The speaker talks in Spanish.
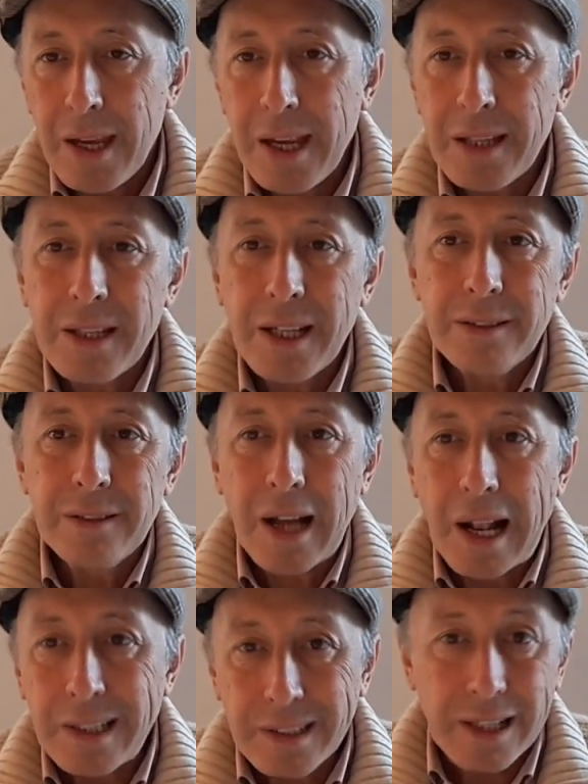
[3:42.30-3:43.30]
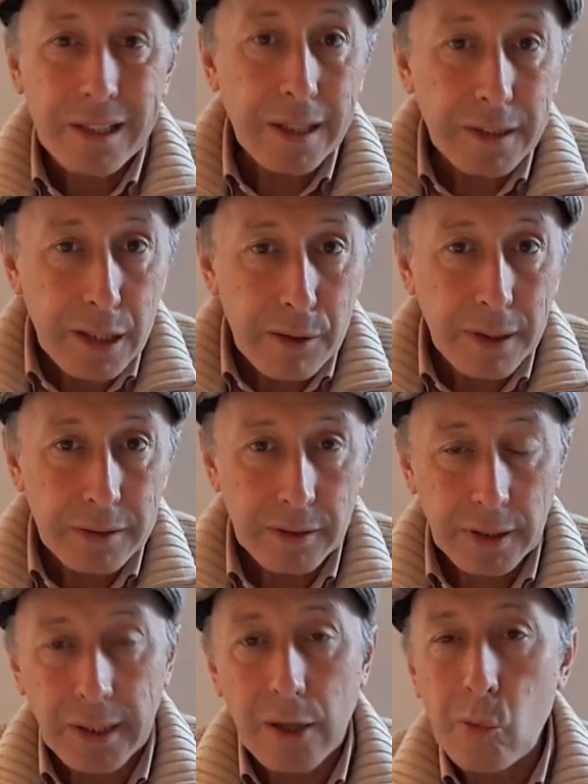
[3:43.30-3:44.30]
Estas alternativas
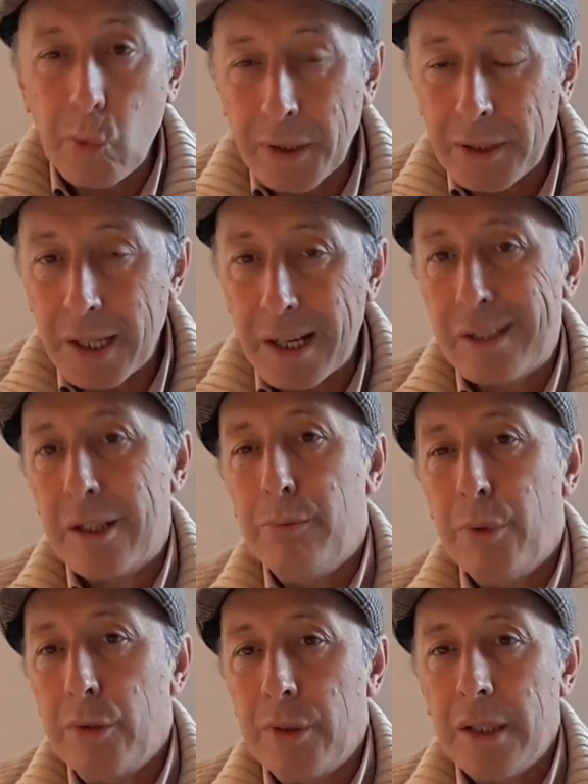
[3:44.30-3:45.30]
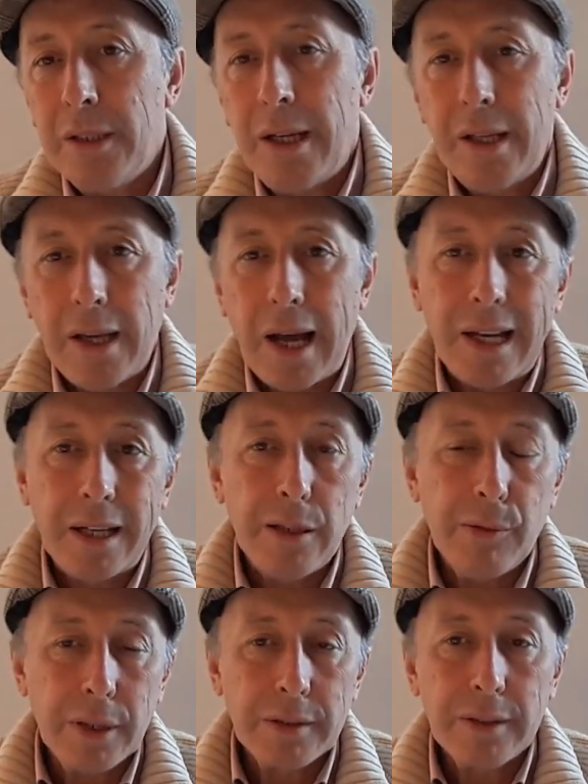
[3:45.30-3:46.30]
lingüísticas responden a las
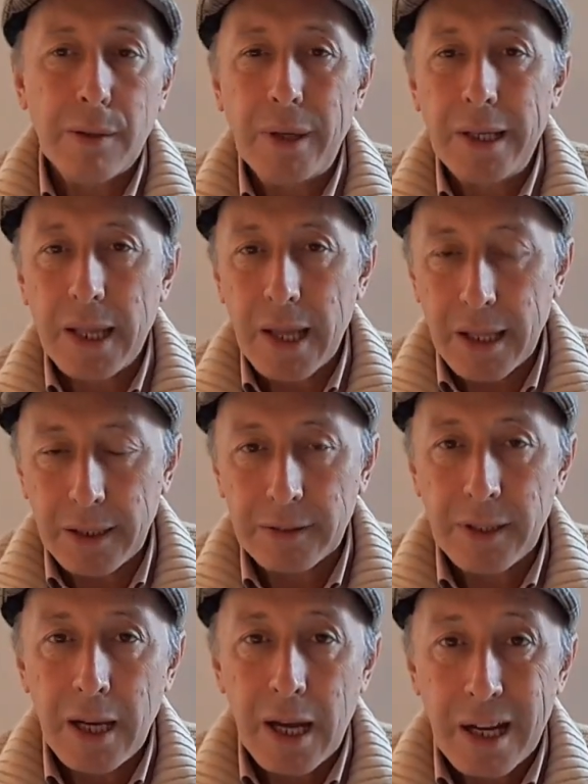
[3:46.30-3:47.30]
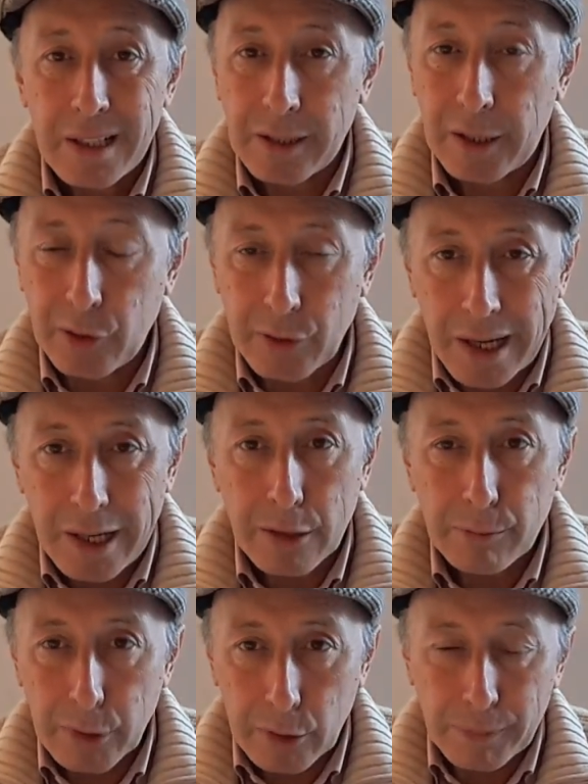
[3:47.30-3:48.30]
diversas variedades regionales
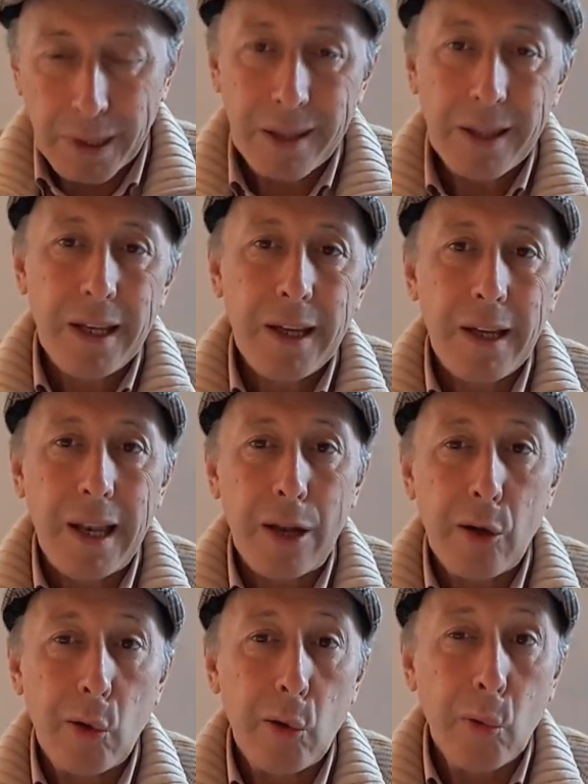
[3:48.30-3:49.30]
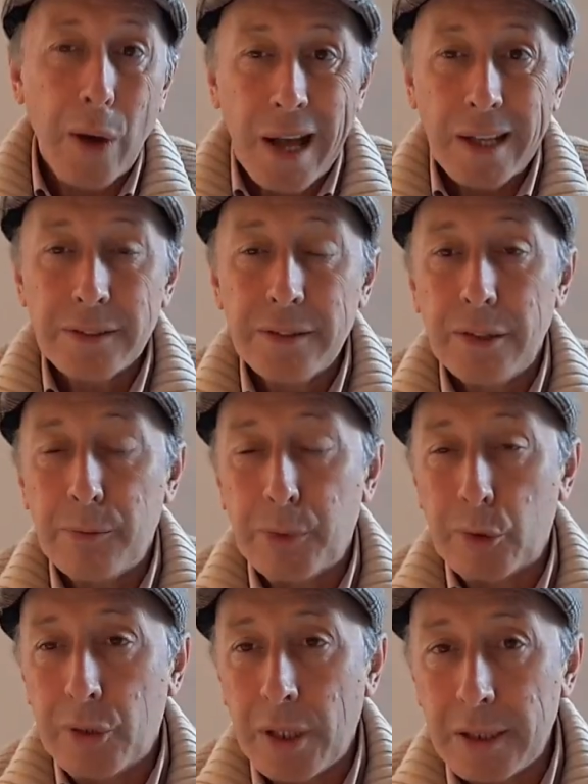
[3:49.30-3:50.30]
propias de los lugares de
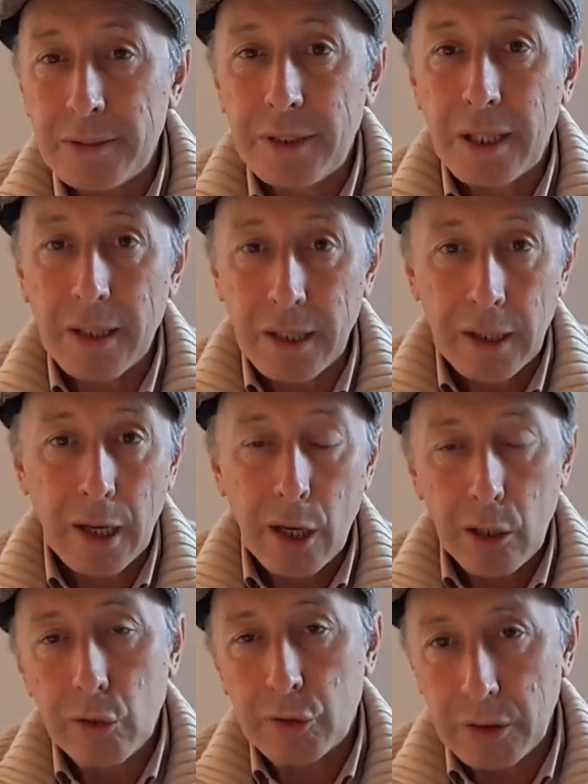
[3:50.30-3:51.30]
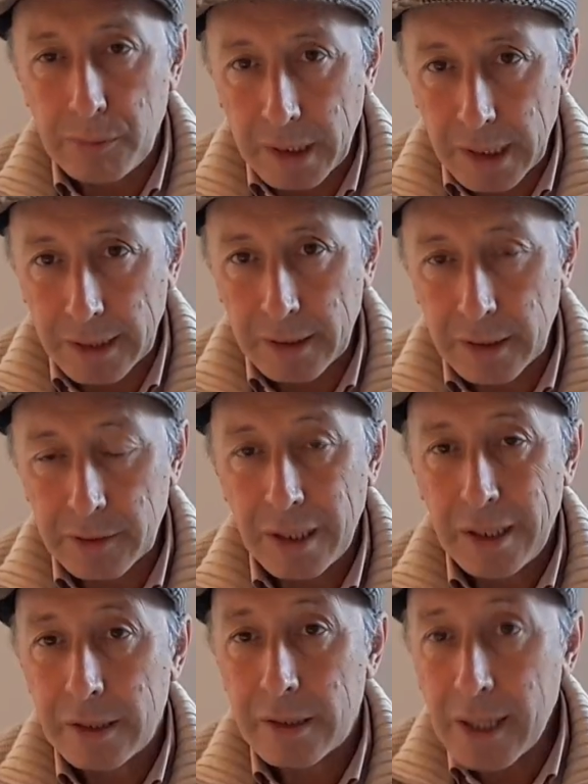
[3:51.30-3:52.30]
procedencia de los inmigrantes.
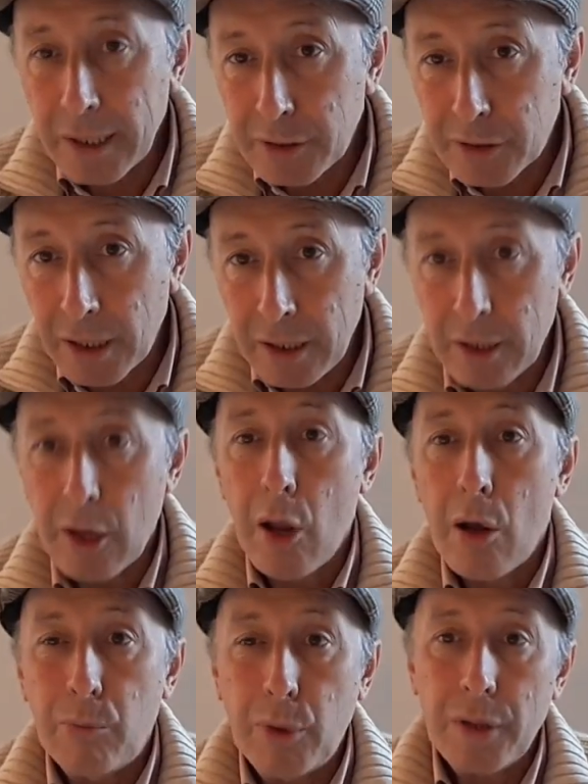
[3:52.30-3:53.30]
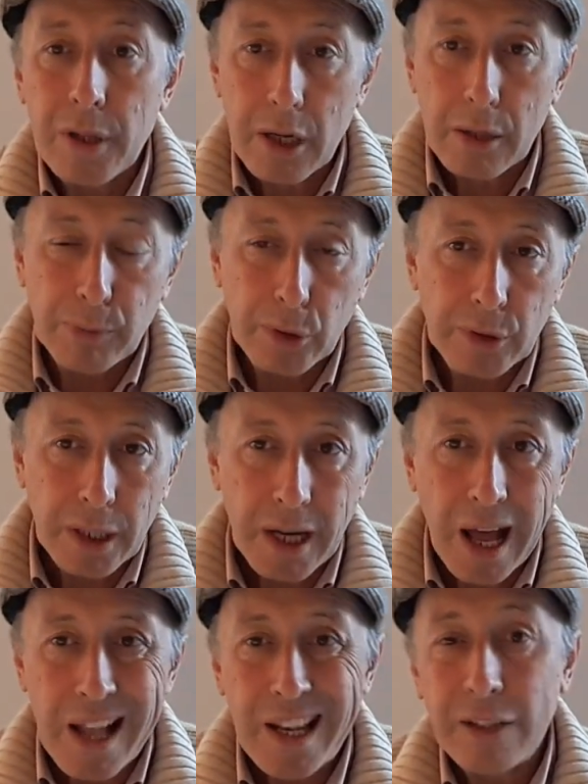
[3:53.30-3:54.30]
Rachel puede
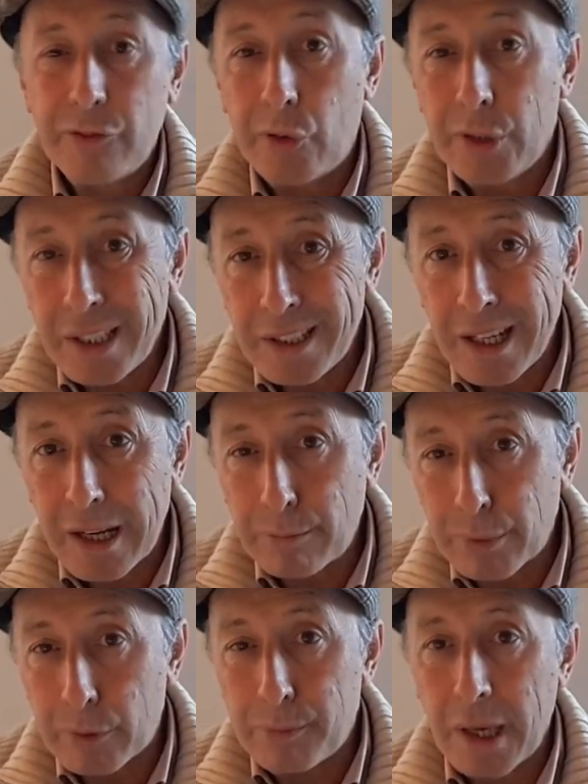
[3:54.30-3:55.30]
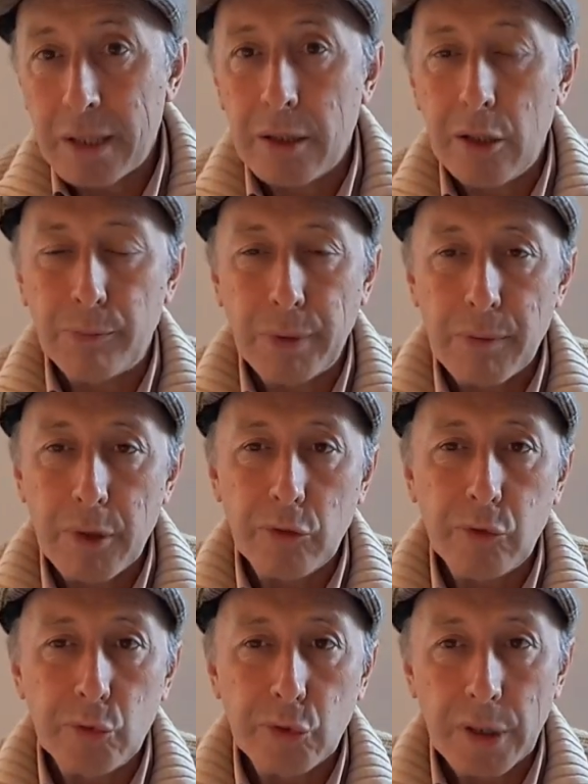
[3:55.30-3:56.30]
responder a la fonética propia de los primeros
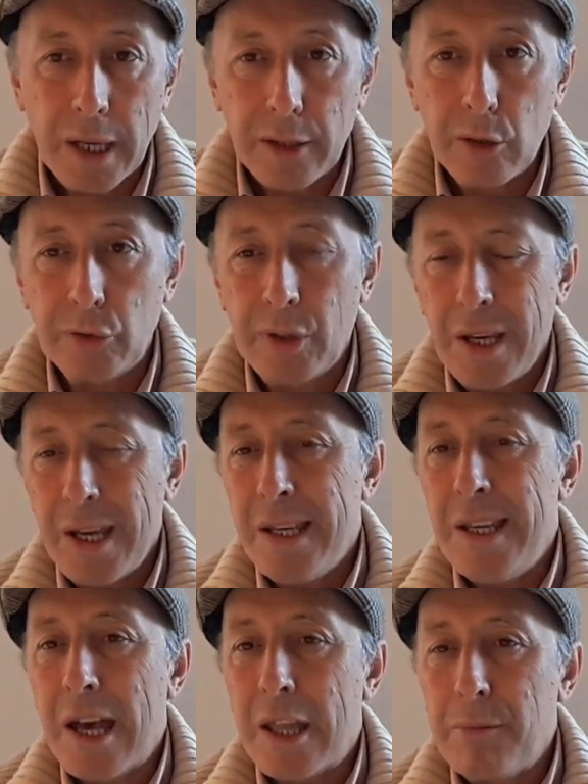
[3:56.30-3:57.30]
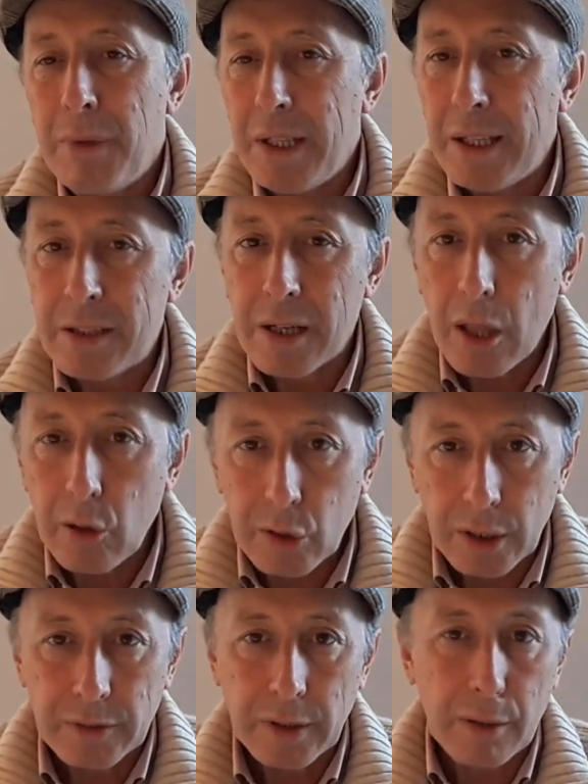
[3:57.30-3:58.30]
funcionarios y
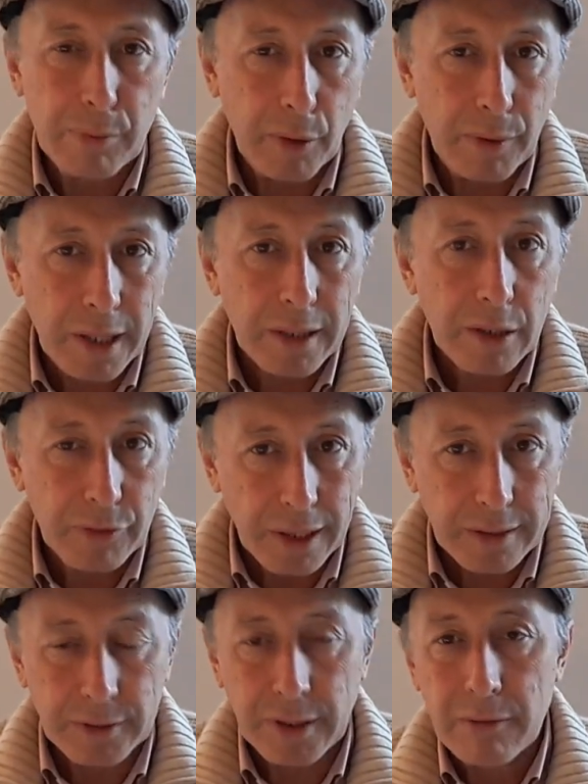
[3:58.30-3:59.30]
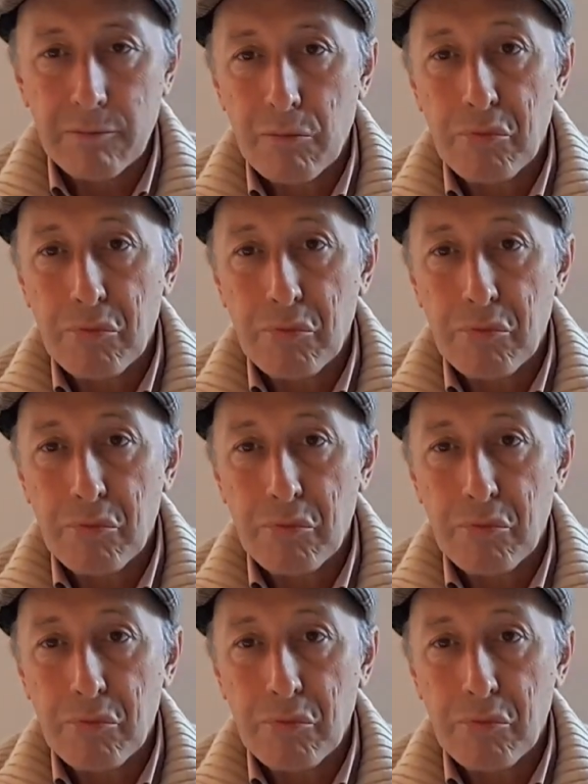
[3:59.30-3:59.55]
administradores que provenían de Francia.